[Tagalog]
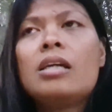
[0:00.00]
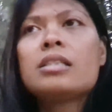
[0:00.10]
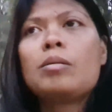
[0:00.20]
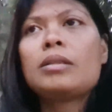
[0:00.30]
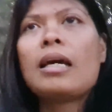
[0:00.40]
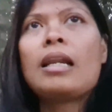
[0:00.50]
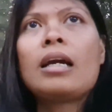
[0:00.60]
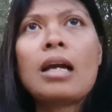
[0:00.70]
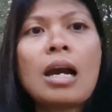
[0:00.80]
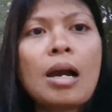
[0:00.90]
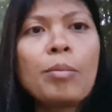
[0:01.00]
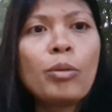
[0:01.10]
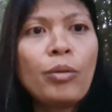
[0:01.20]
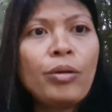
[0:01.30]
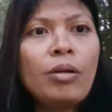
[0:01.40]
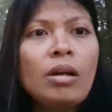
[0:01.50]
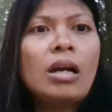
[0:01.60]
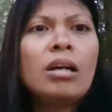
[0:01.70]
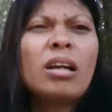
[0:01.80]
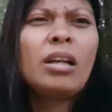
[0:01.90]
Samantalang kahapon,
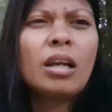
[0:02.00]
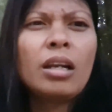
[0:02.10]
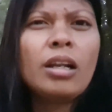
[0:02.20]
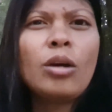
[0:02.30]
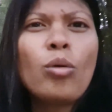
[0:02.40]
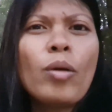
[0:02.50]
ang ganda-ganda ng